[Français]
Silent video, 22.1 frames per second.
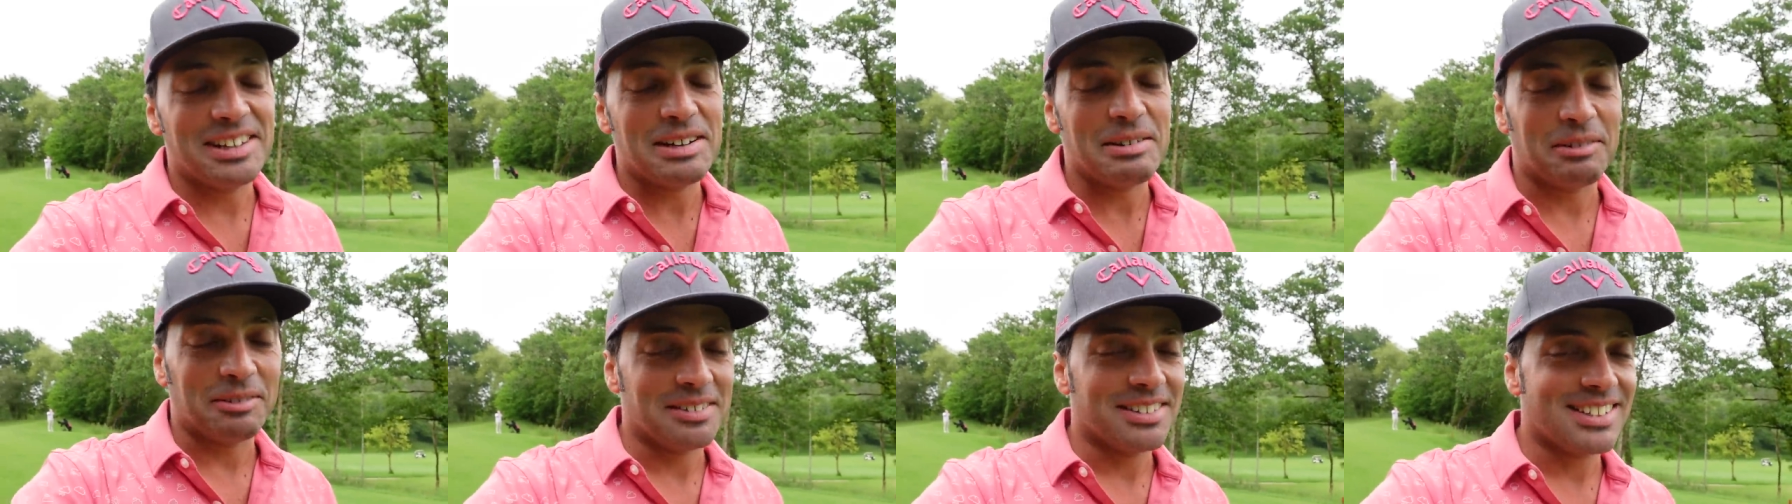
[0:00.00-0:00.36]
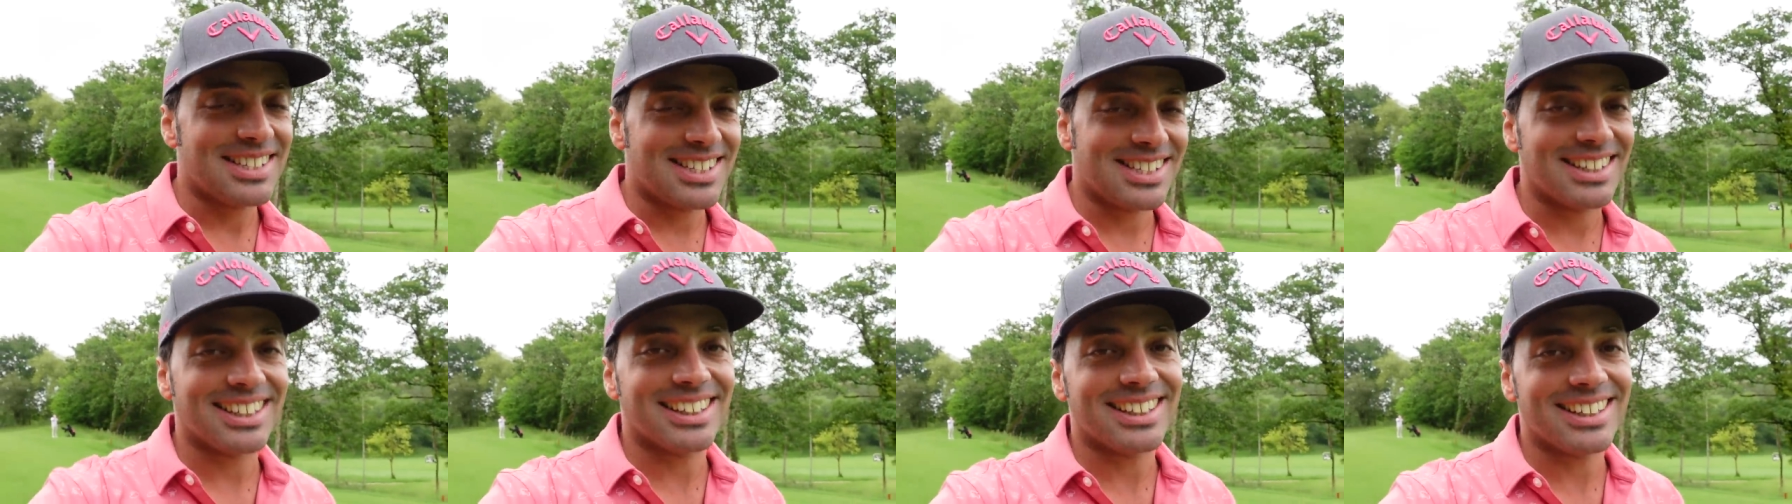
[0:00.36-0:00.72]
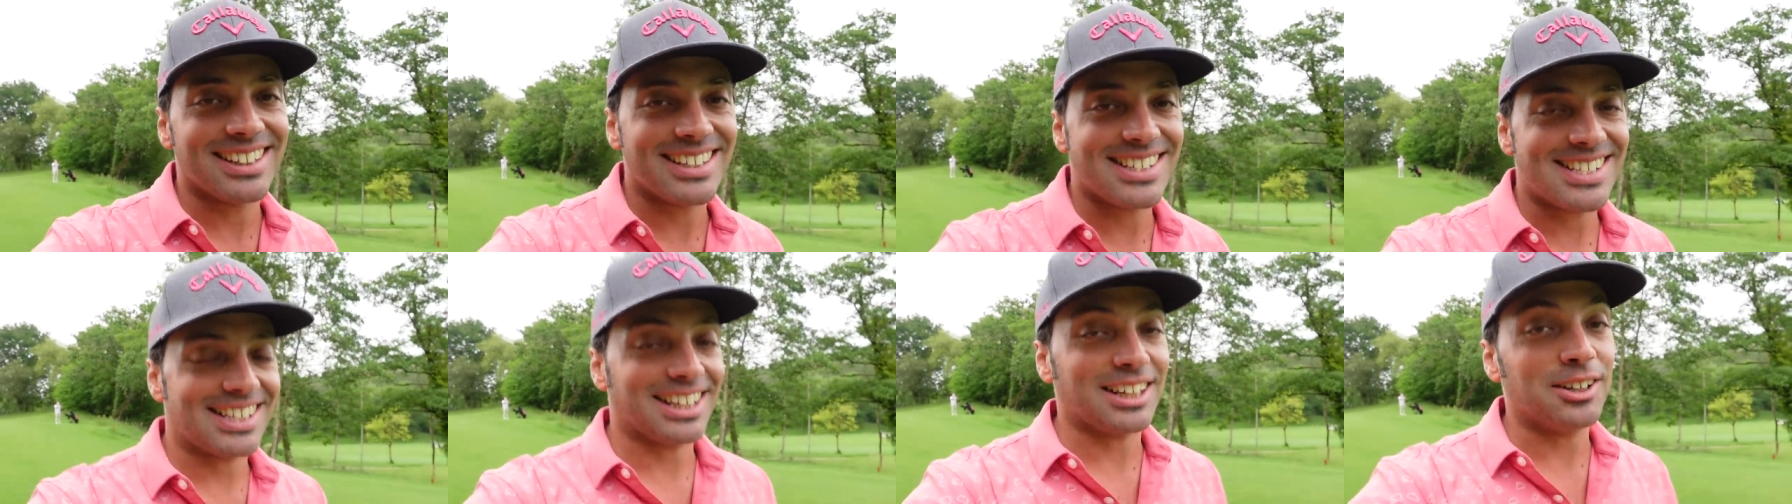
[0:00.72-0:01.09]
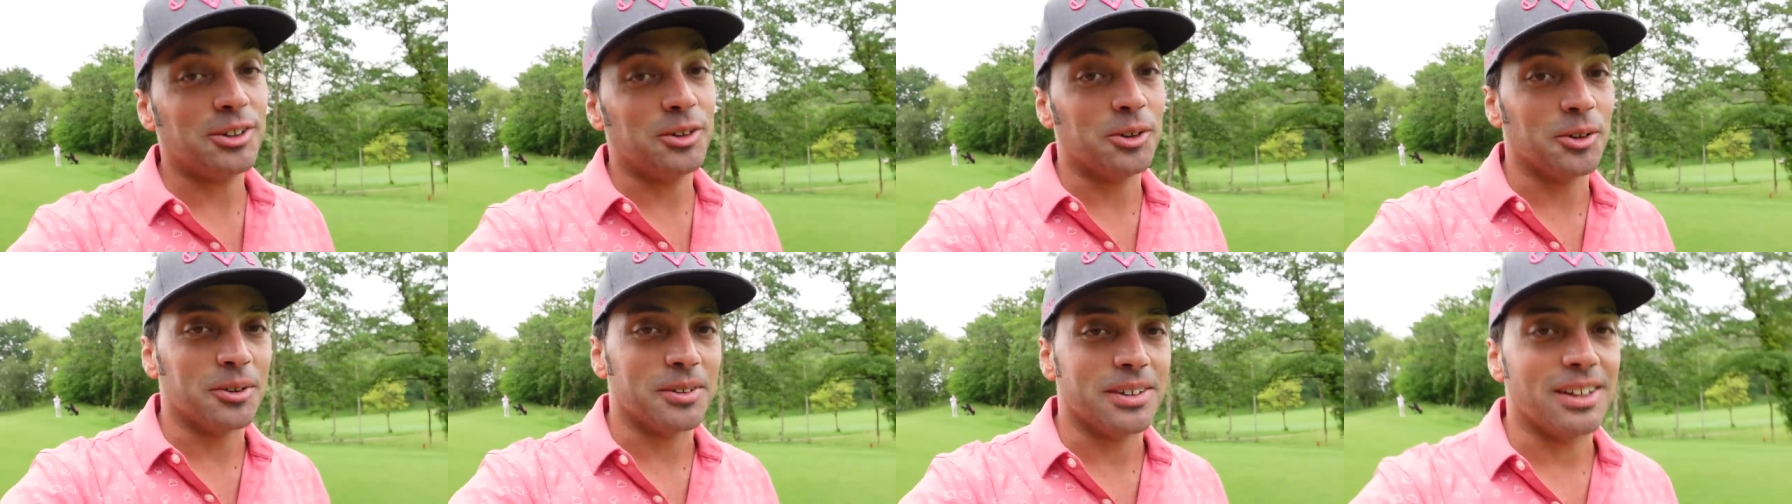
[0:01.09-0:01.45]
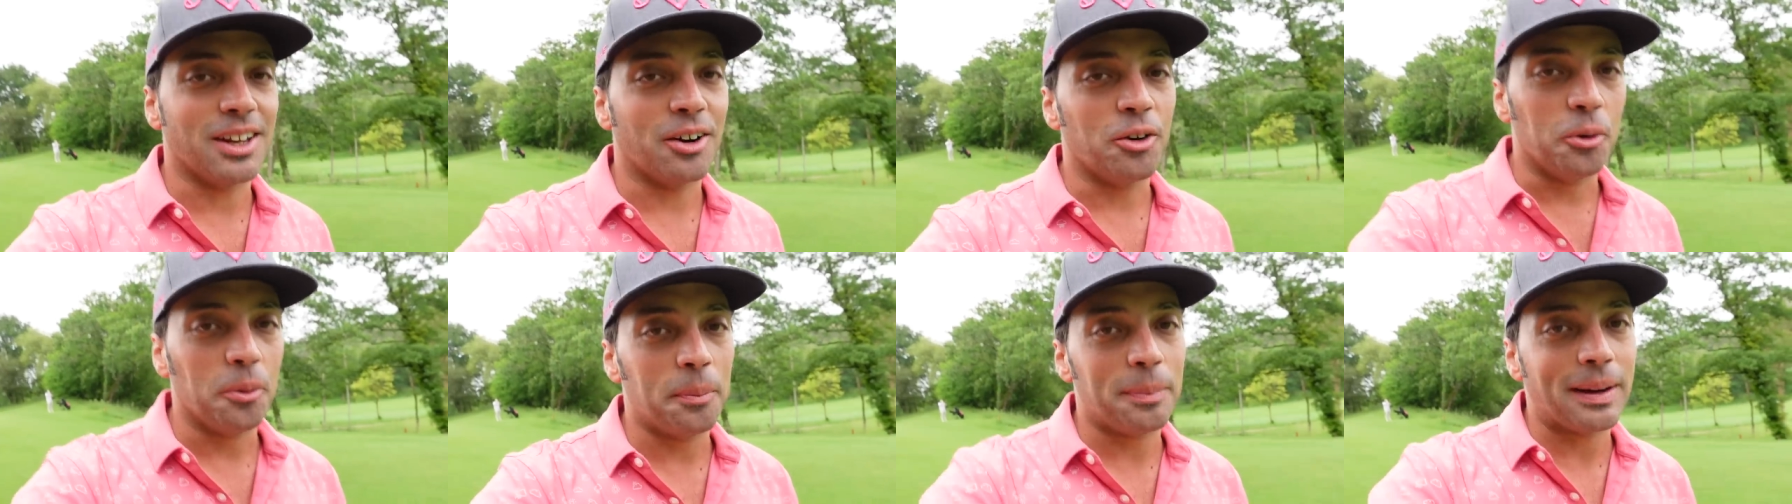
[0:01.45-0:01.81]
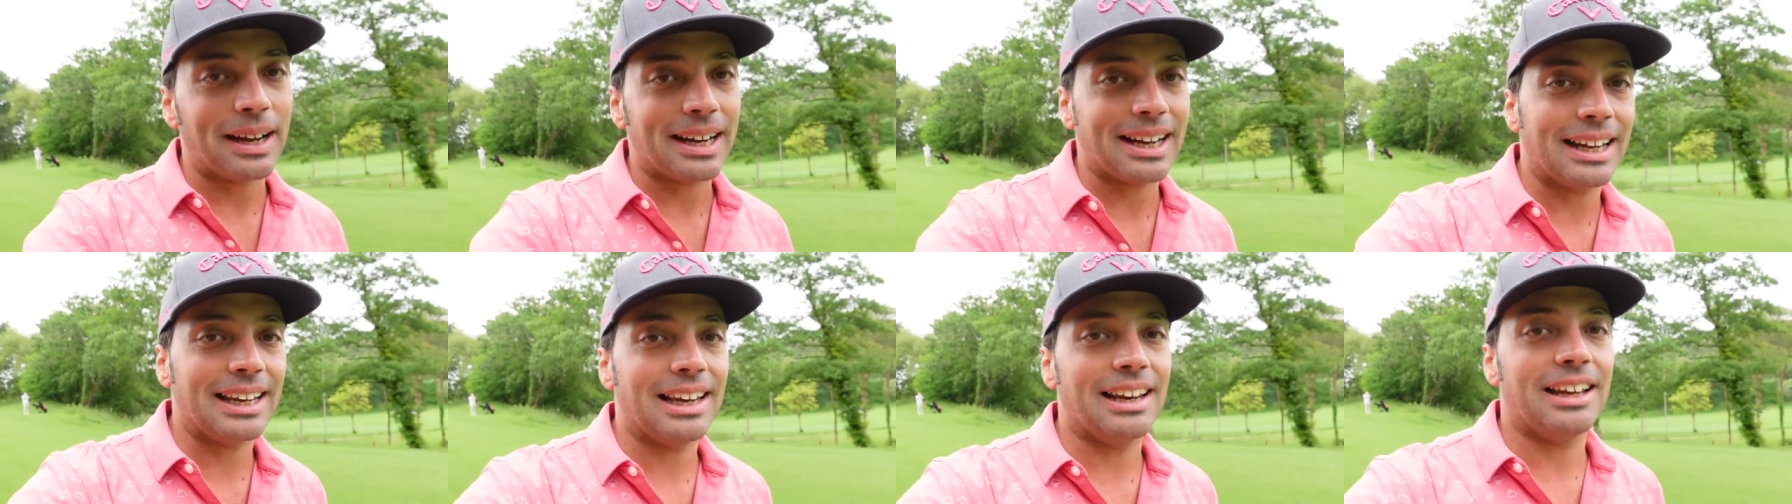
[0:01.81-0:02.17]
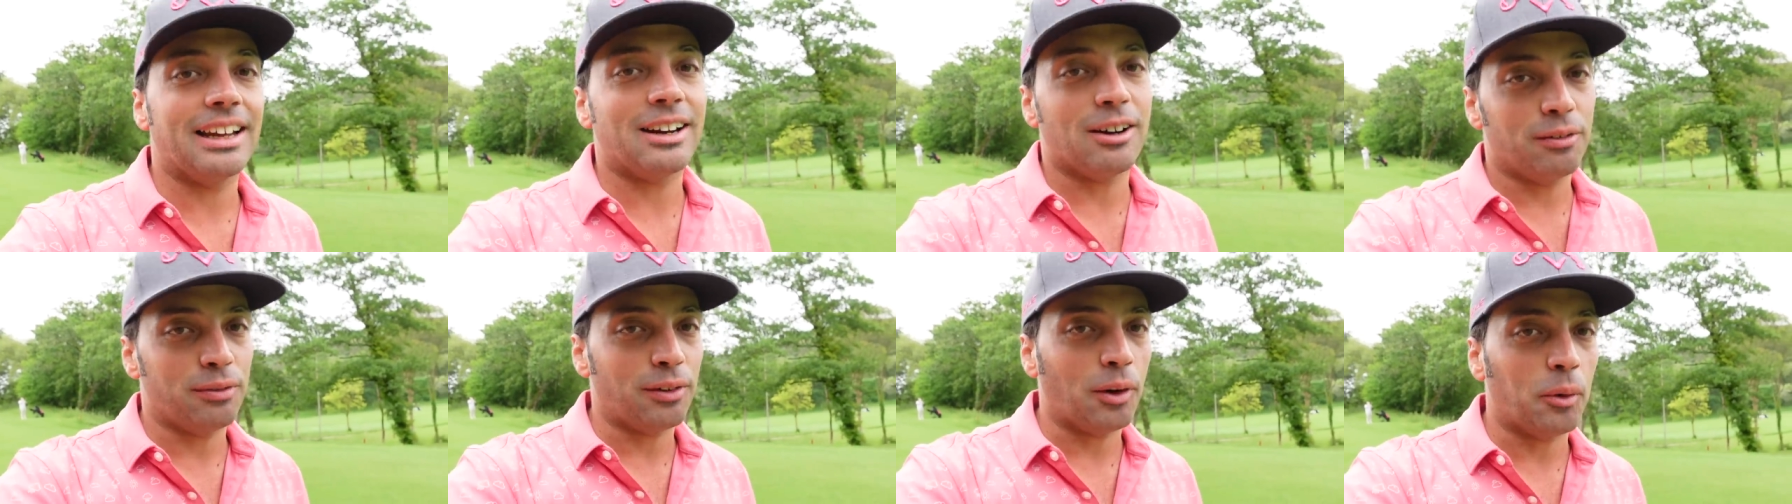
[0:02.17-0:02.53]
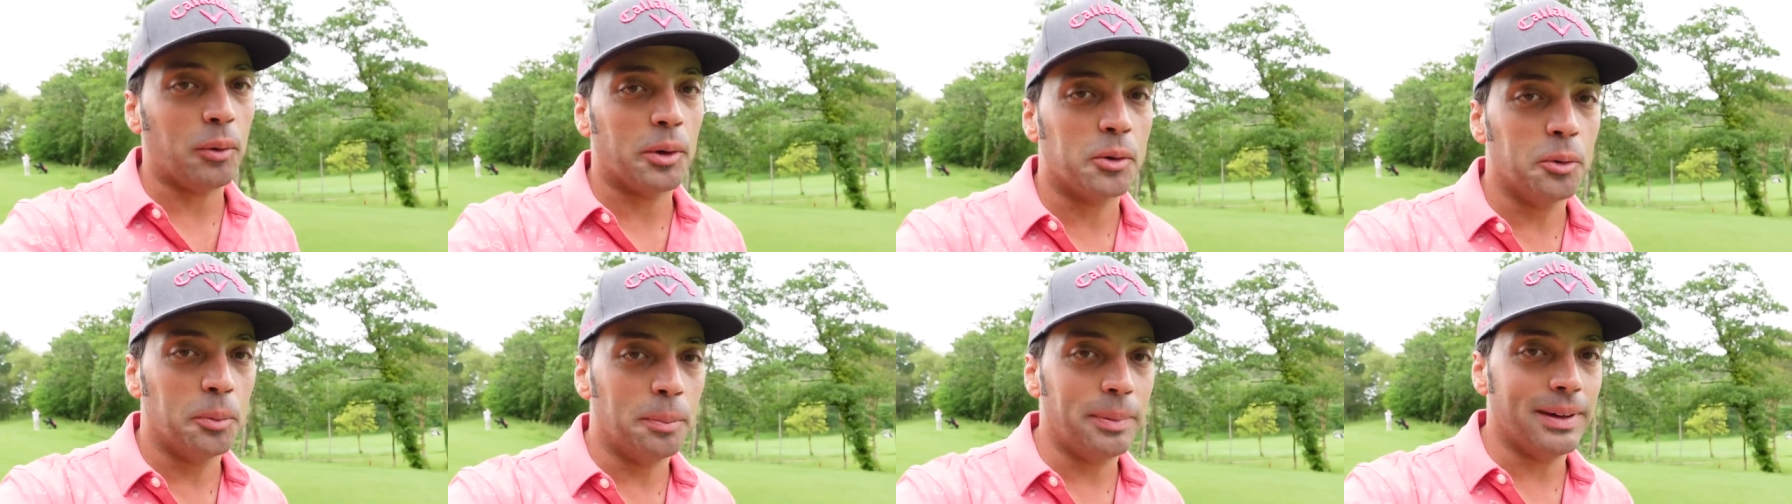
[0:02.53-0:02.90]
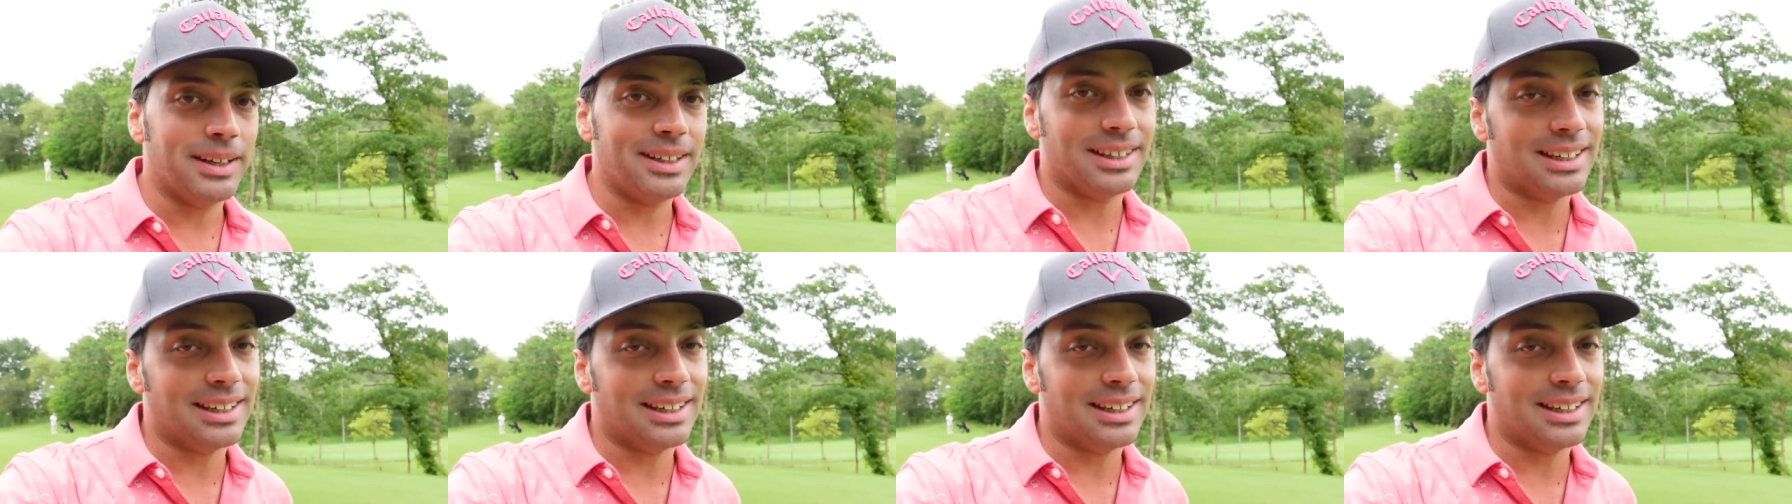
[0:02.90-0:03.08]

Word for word: Mais bon, c'est rigolo. Il y a le par 4 là avec le ferro coupé,